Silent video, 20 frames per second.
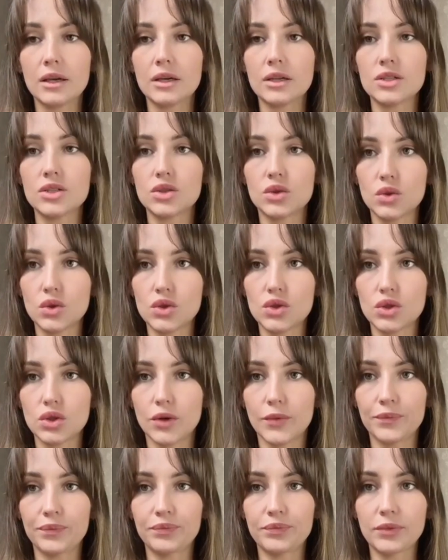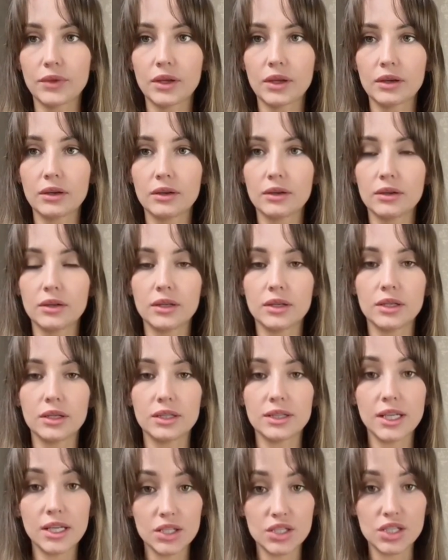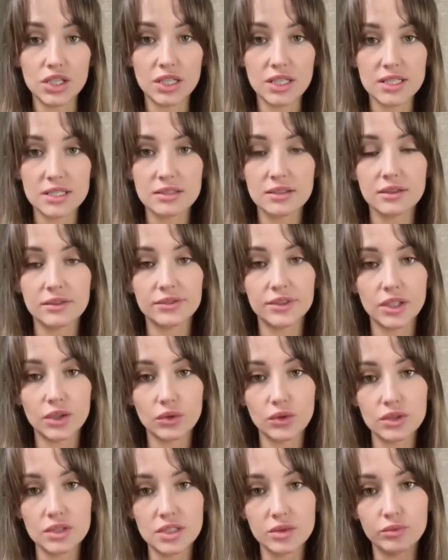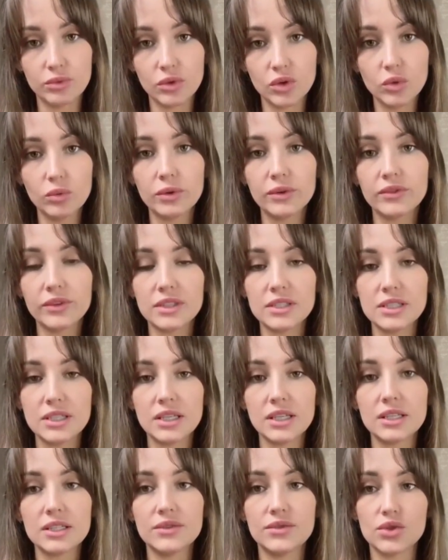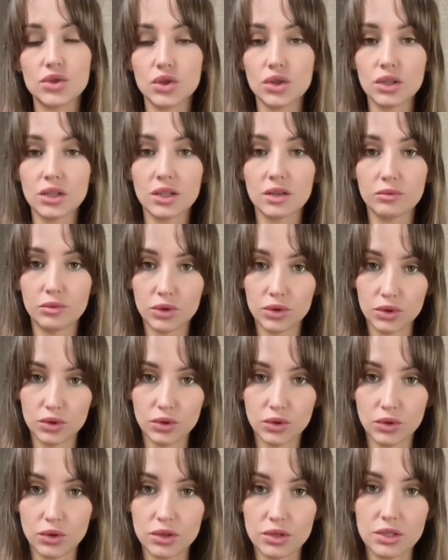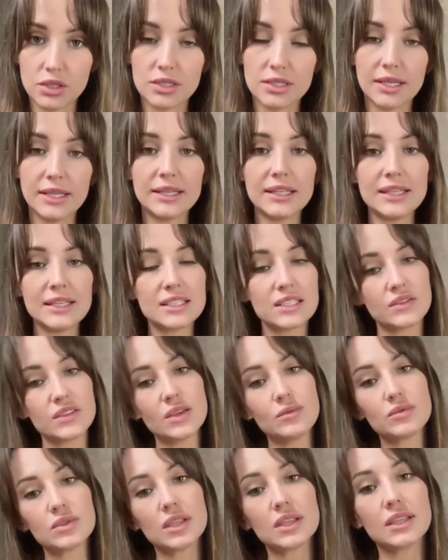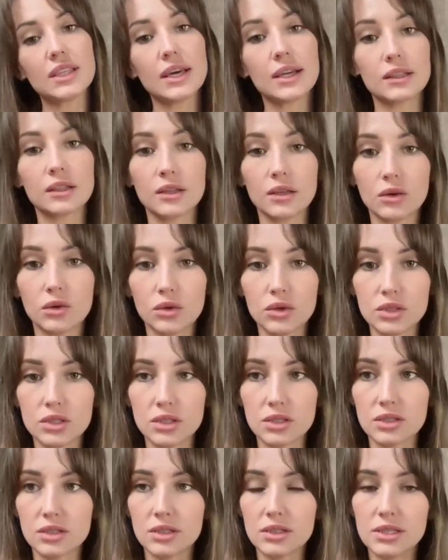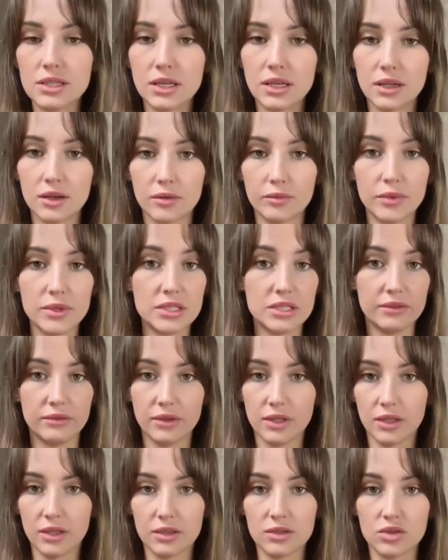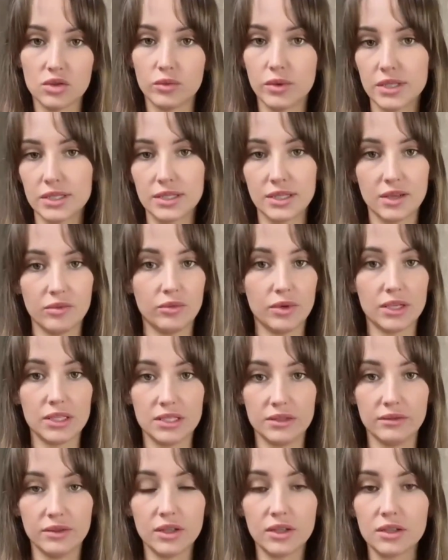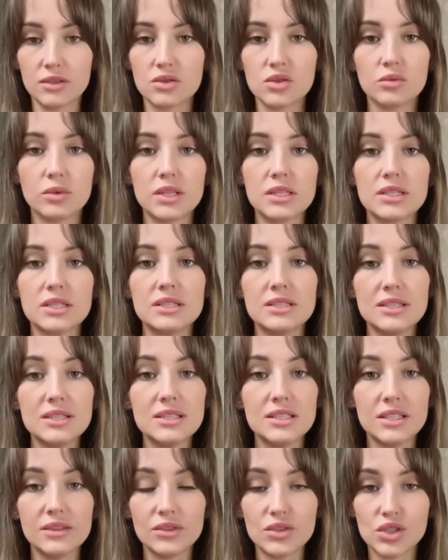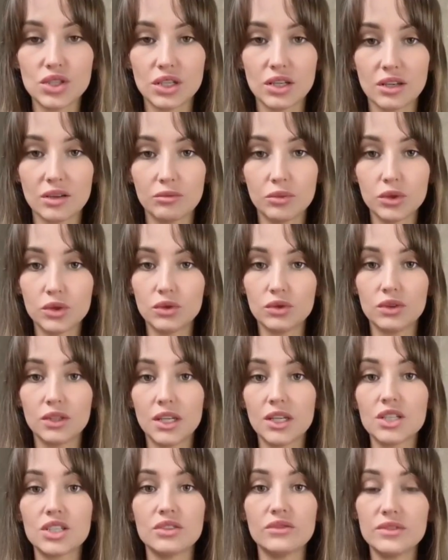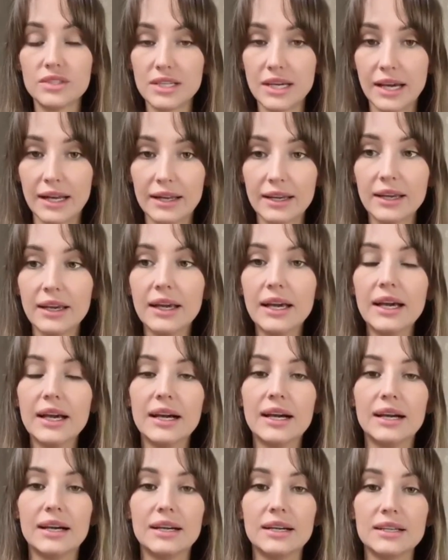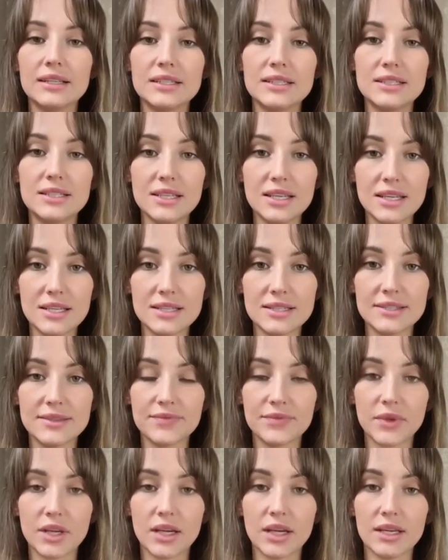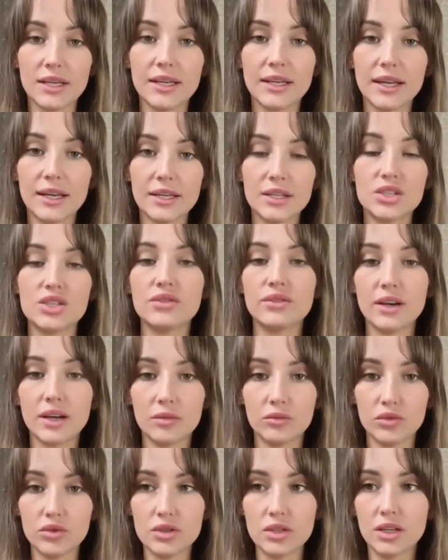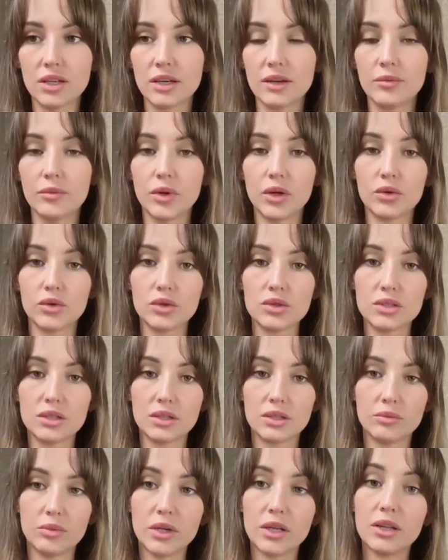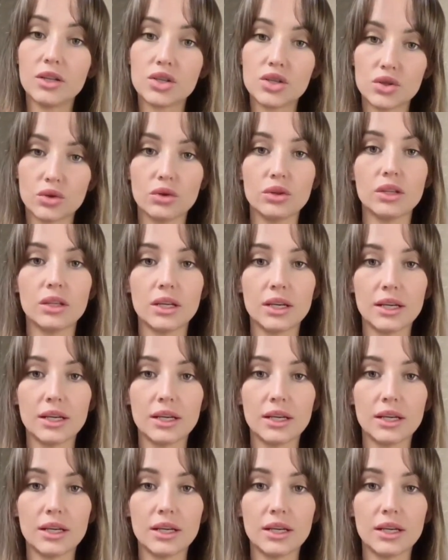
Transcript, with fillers: Что еще? А, также есть второй тип клубов, где девчонки работают хостес. Это не совсем стандартный хостес, где пассивная консумация либо активная консумация. Здесь девочки работают также в зале. Здесь играет живая музыка, приходят приглашенные